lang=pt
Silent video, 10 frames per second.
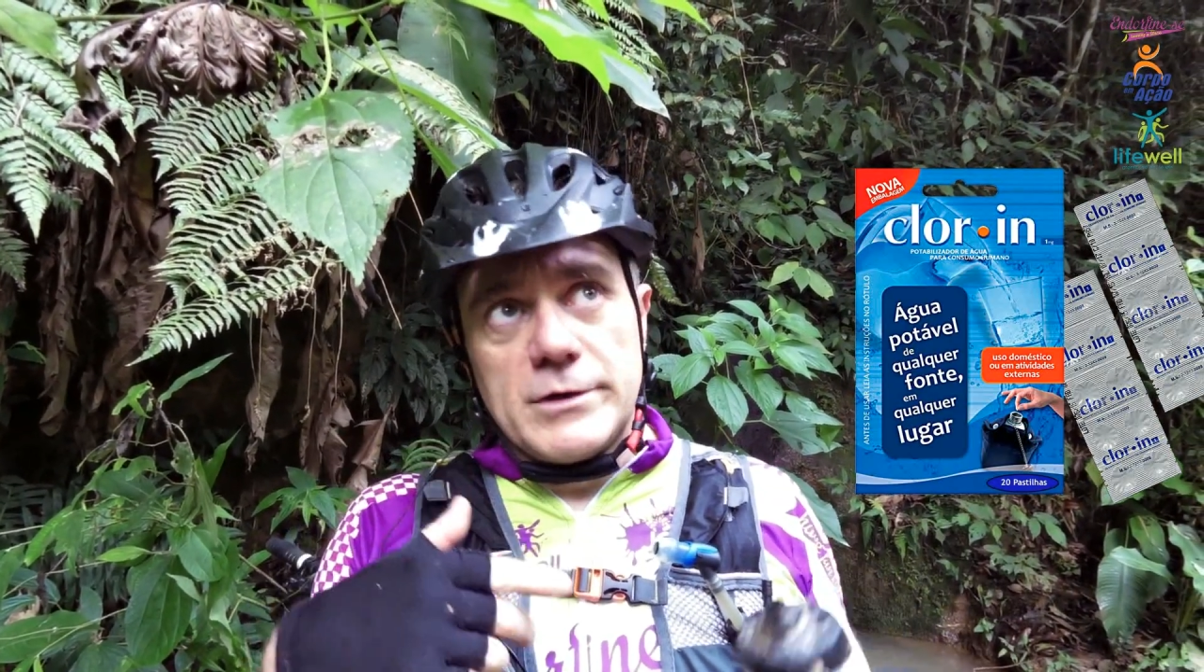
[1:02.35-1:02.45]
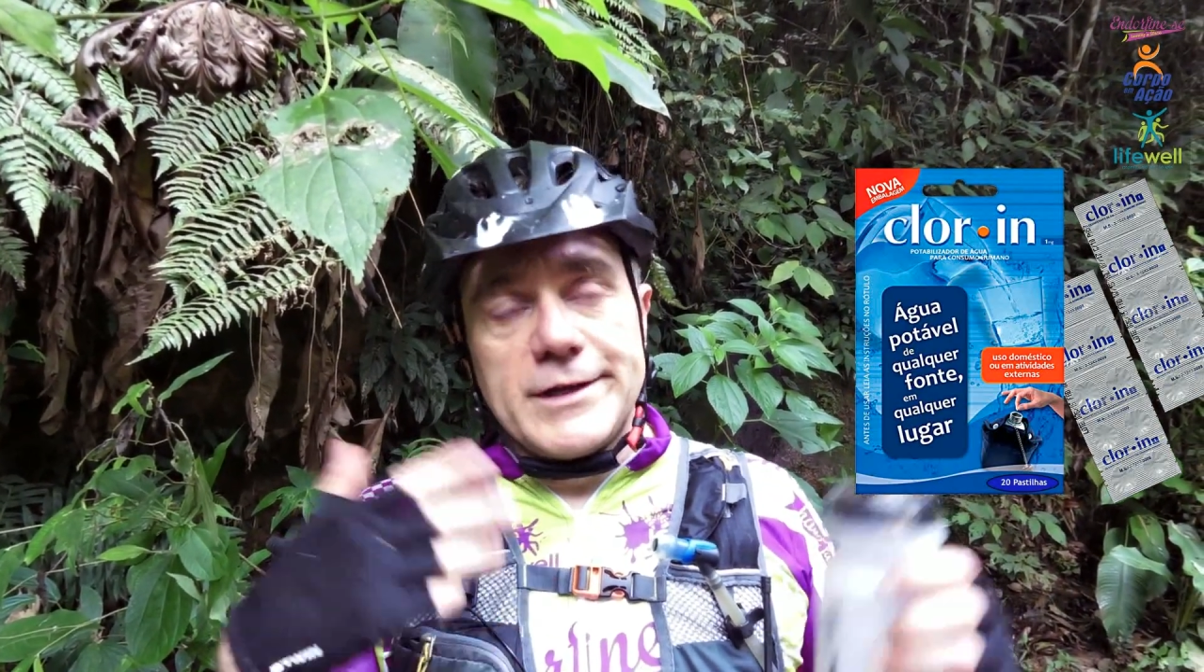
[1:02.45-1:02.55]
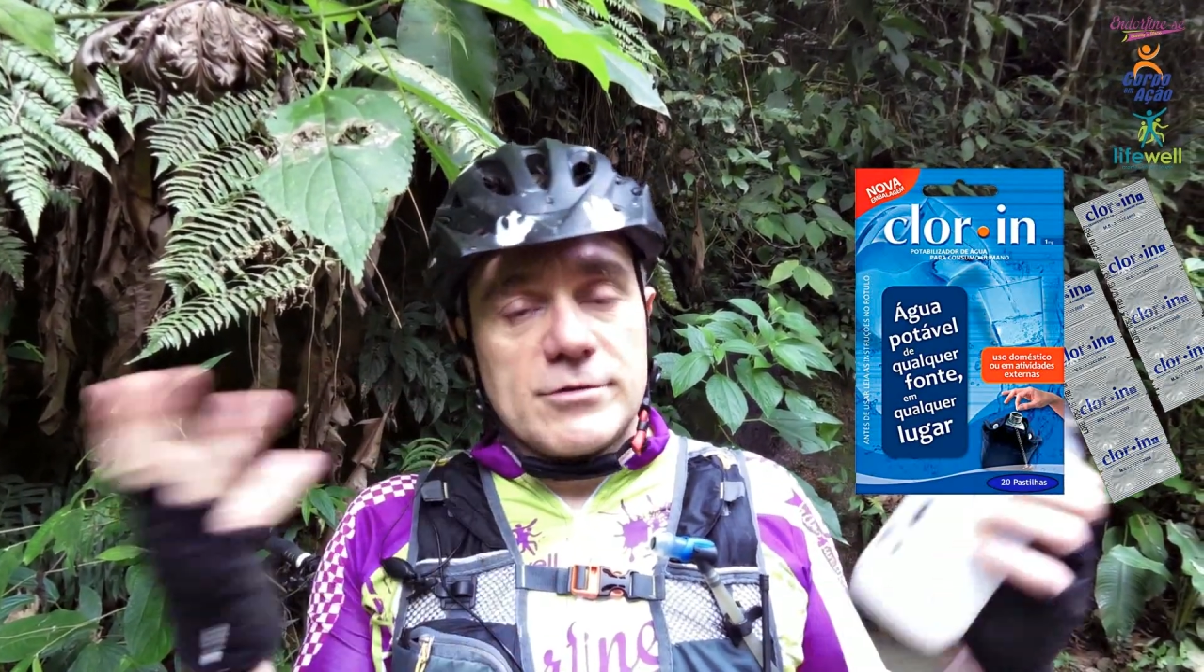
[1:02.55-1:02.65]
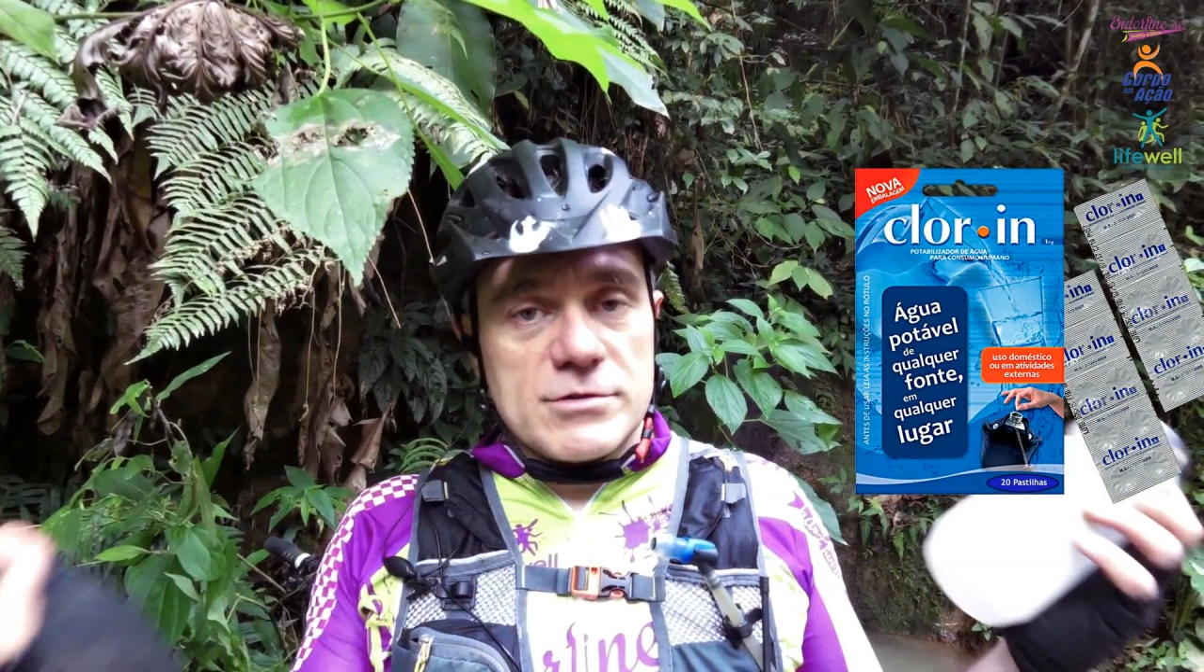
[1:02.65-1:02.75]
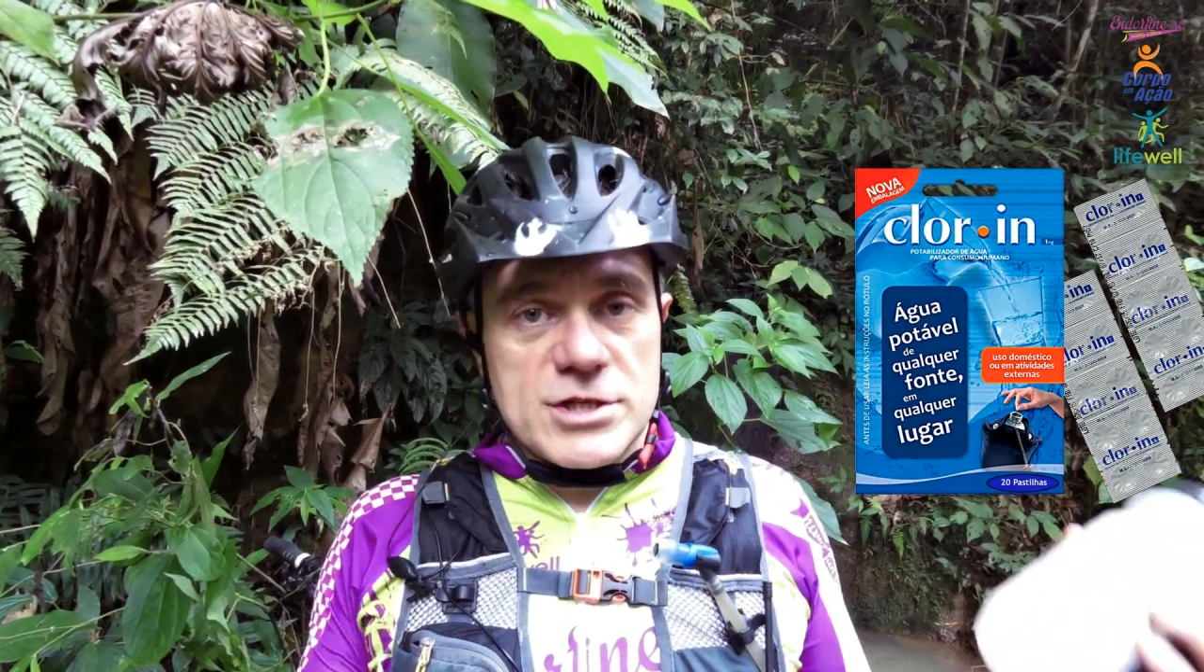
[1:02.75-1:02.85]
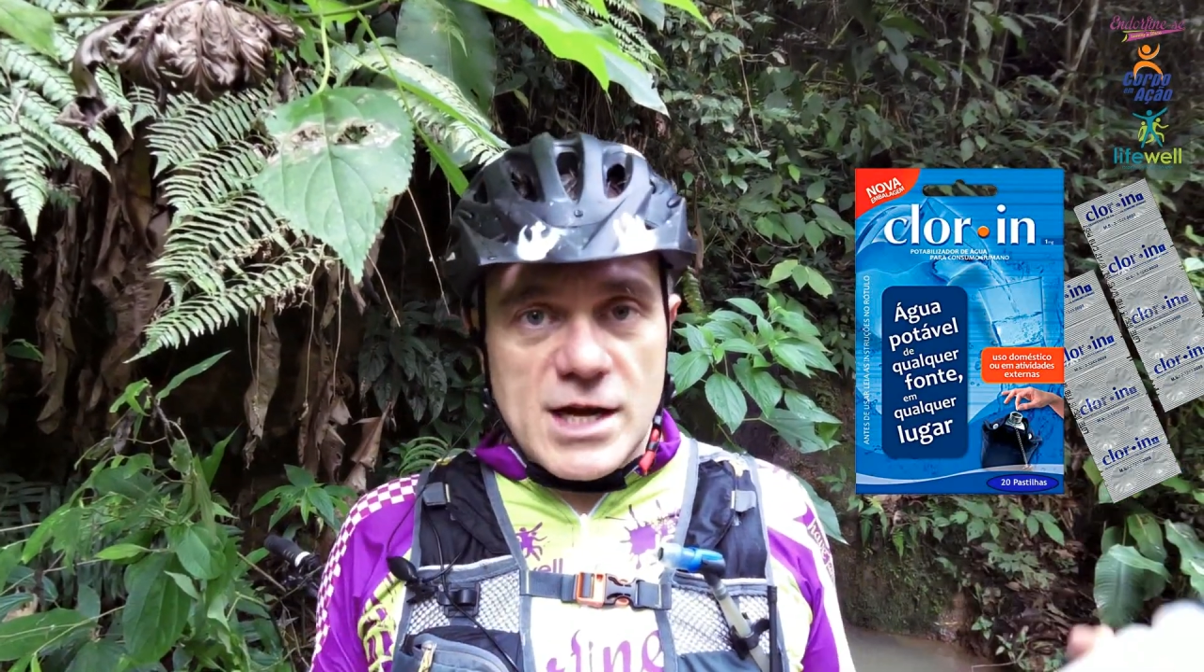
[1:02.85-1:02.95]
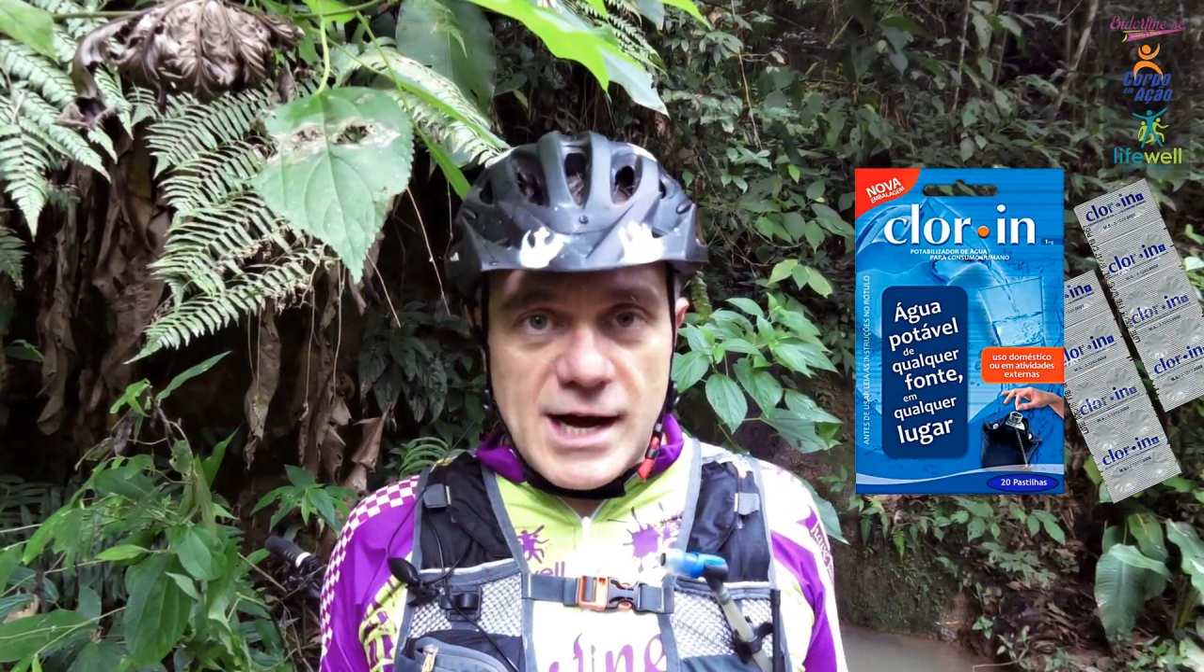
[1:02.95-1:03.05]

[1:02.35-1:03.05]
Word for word: litro de